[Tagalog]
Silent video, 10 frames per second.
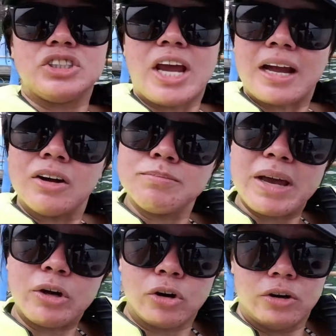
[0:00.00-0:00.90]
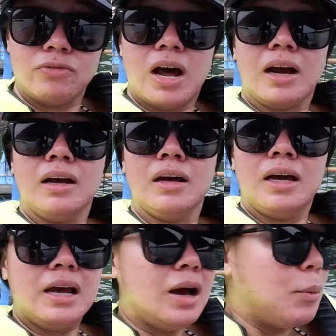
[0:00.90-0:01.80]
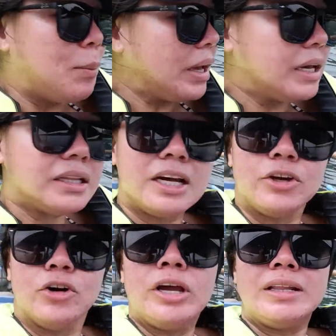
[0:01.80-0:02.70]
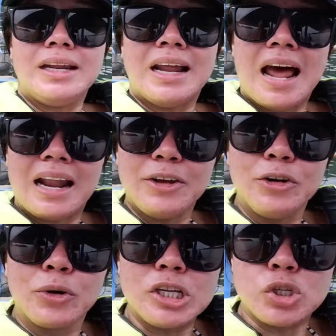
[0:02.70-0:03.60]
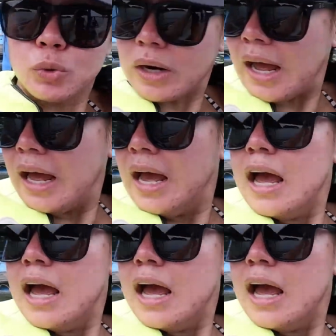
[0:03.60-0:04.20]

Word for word: Check out my Coron vlog. Makikita nyo, hindi nalalayo yung itsura.